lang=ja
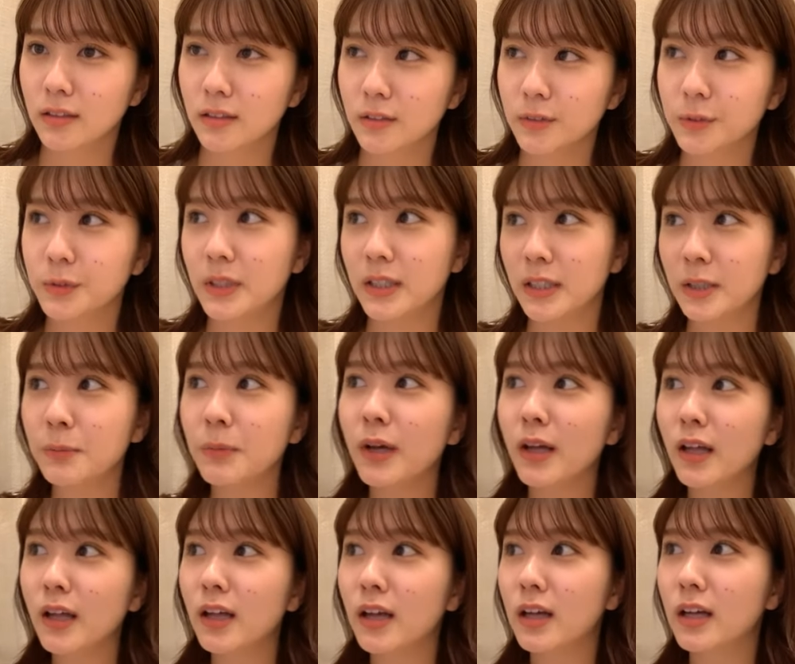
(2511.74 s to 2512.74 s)
そうで
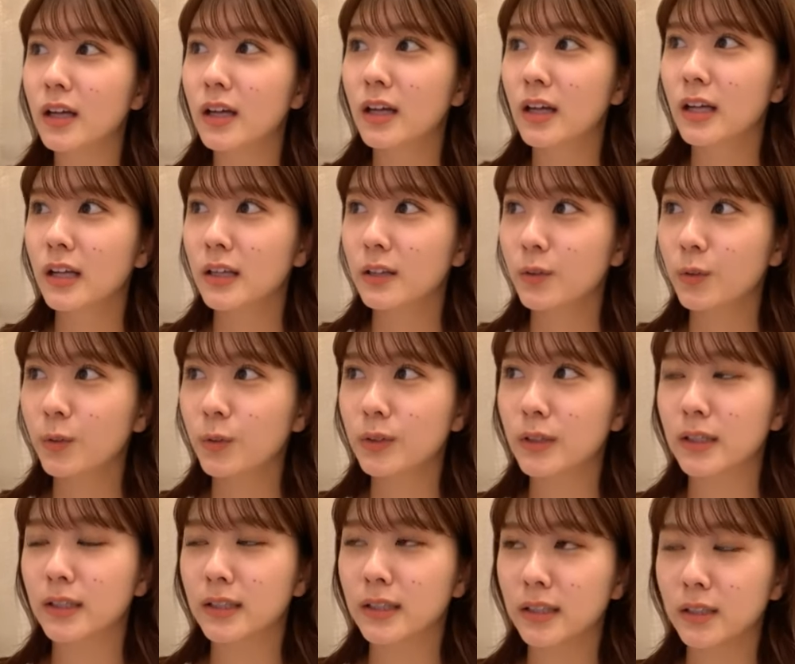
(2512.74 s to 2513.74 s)
今どこ
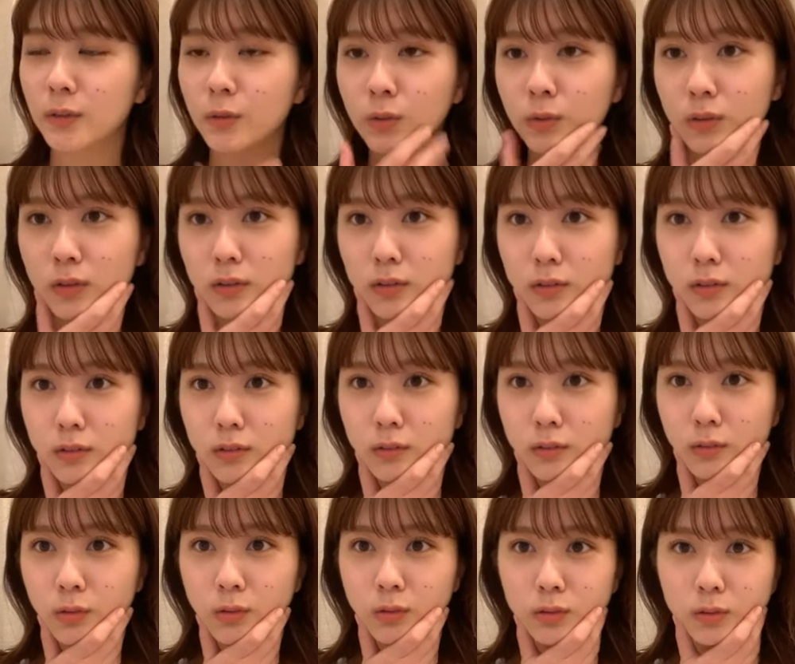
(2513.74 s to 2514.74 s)
だっけど
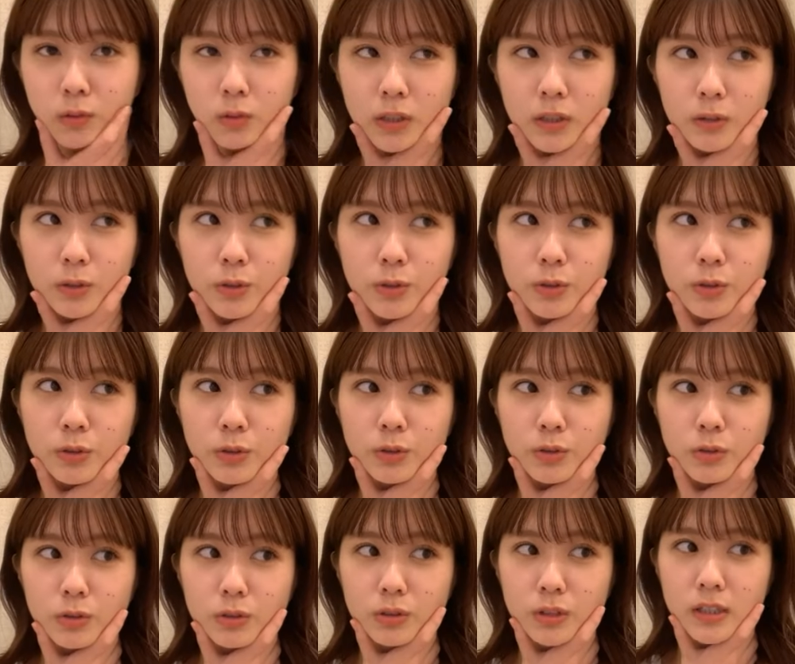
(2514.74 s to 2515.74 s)
どこの
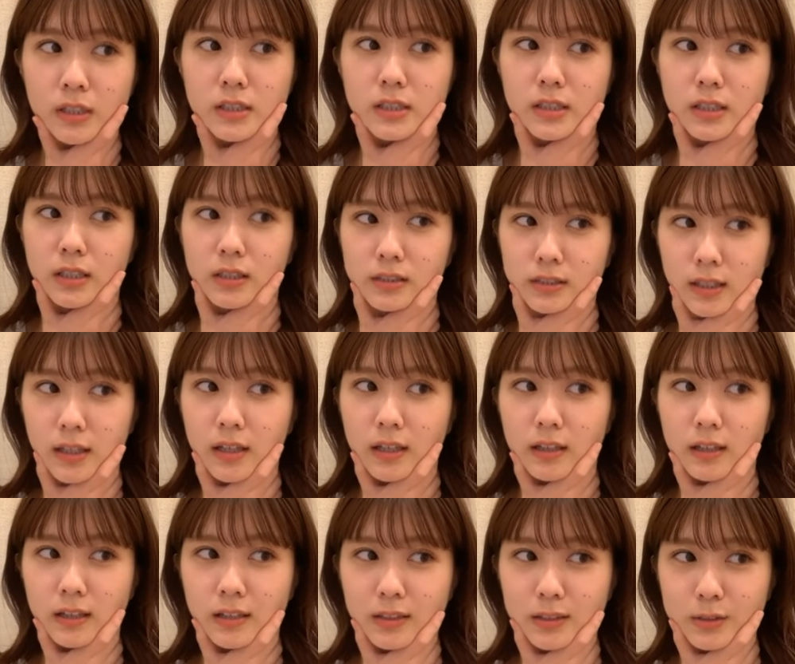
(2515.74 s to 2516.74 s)
遊園地がさ
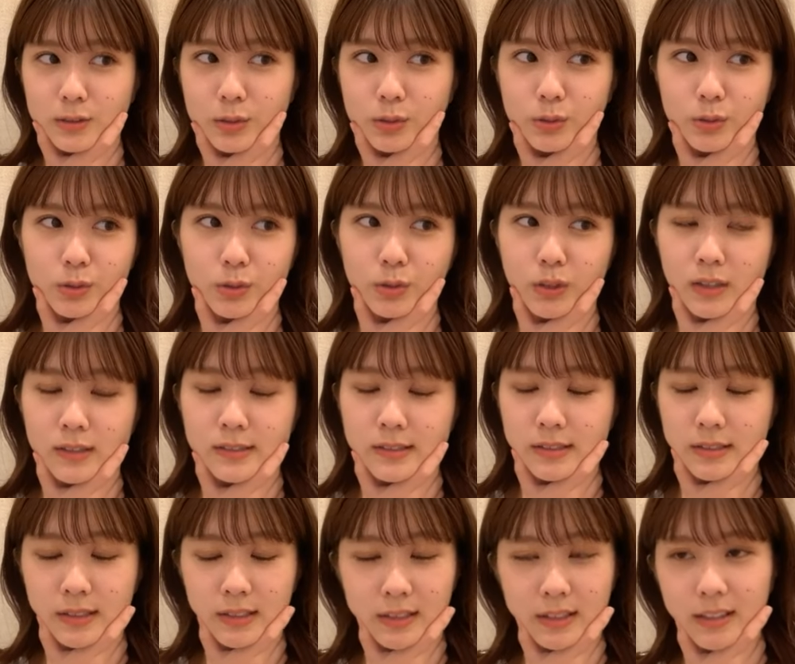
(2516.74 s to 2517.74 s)
そういう感じ
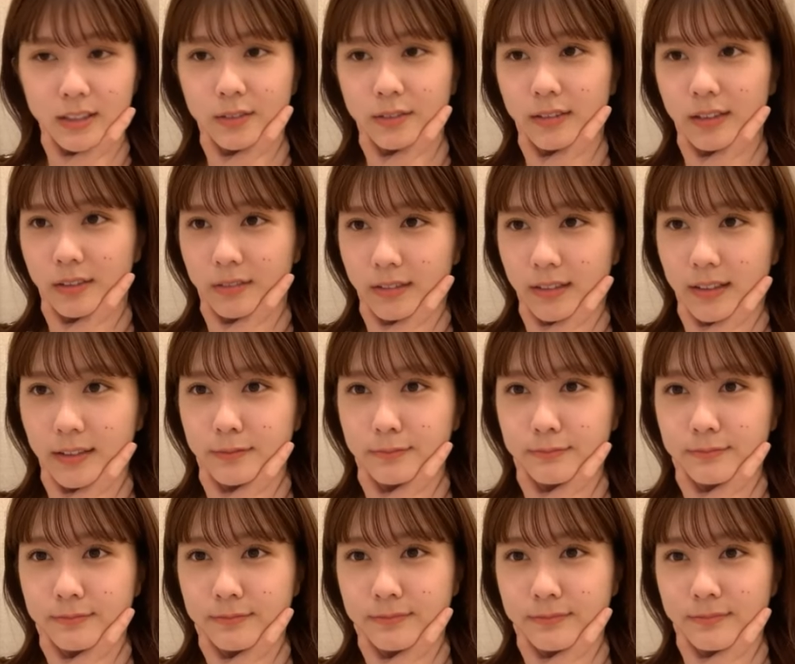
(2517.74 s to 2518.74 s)
になってるんだよね
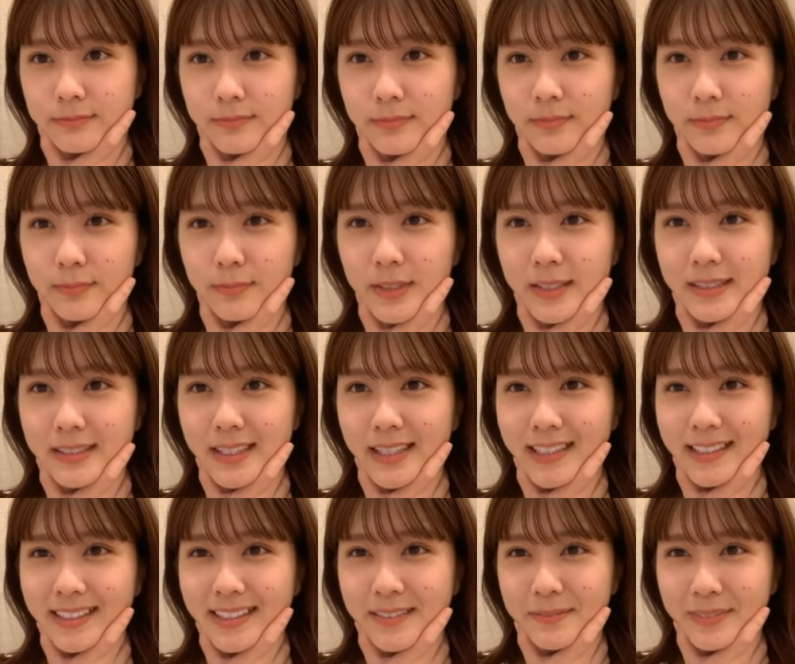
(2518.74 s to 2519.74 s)
めっちゃ
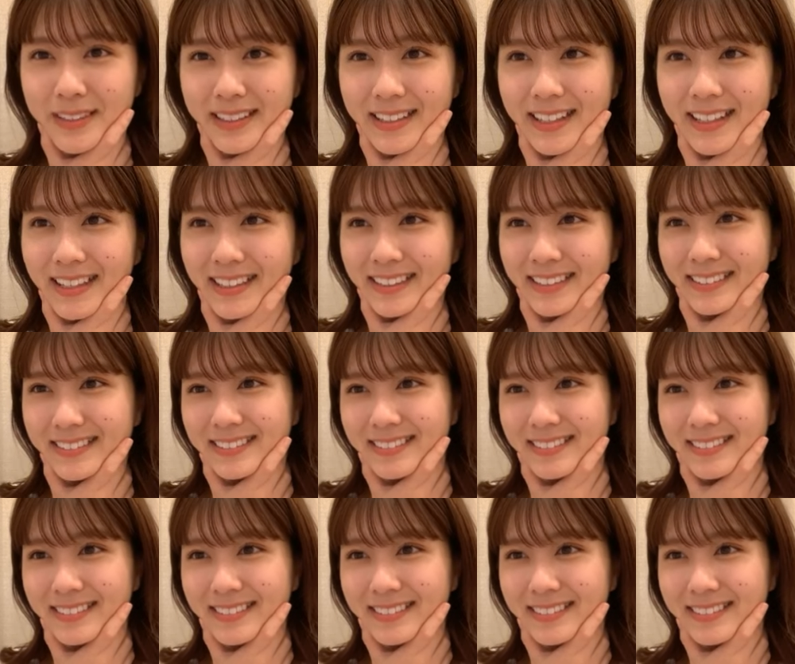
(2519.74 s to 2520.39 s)
行ってみたい